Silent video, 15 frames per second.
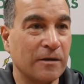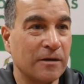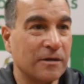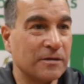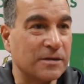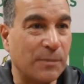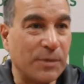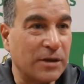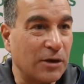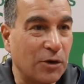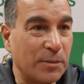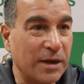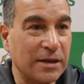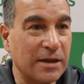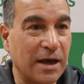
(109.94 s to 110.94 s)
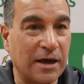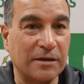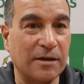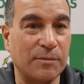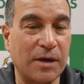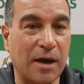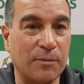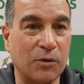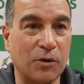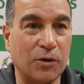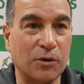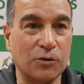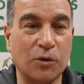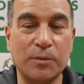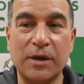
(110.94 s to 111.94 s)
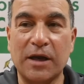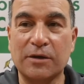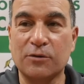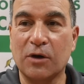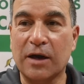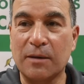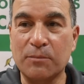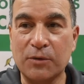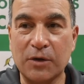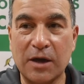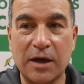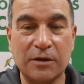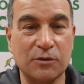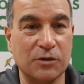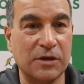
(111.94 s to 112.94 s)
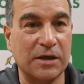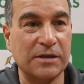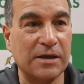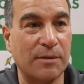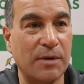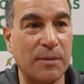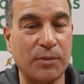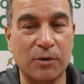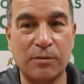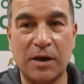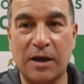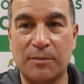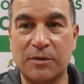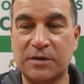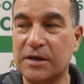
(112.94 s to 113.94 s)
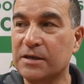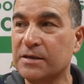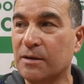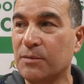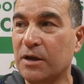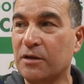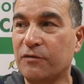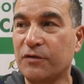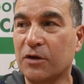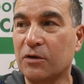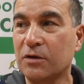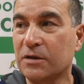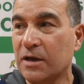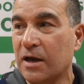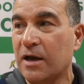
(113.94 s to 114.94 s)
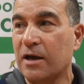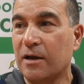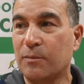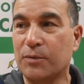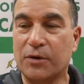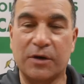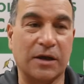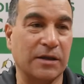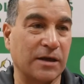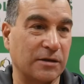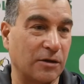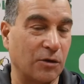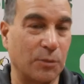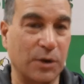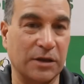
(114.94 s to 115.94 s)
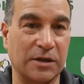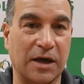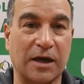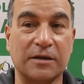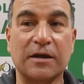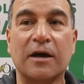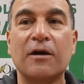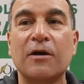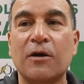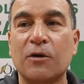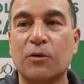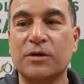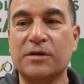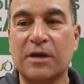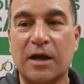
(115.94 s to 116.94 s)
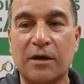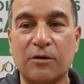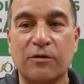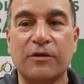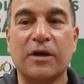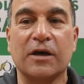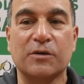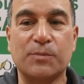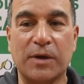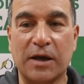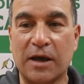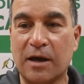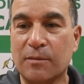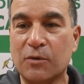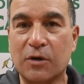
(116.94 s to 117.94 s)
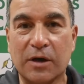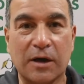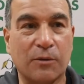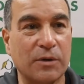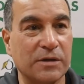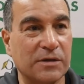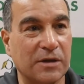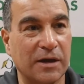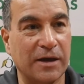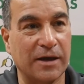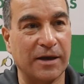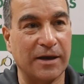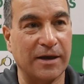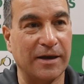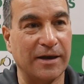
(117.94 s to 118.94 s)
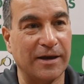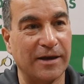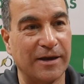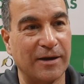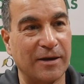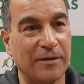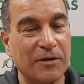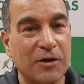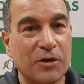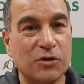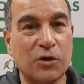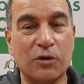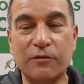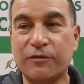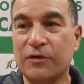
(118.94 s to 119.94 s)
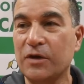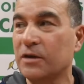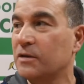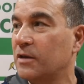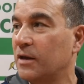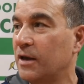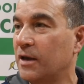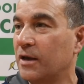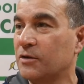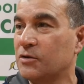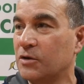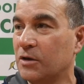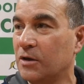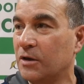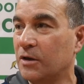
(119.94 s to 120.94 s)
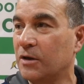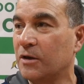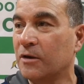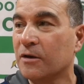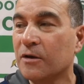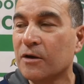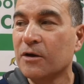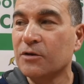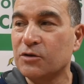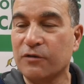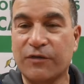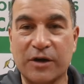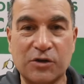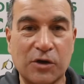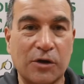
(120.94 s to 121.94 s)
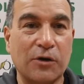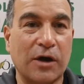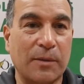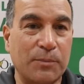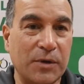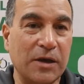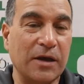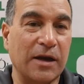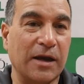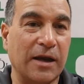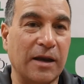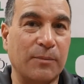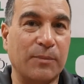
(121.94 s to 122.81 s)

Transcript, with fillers: Sapete com'è andata? Abbiamo dominato il campionato senza mai problemi, senza mai difficoltà e poi è andata come è andata. Quest'anno via, speriamo che queste sconfitte ci, ci facciano capire che le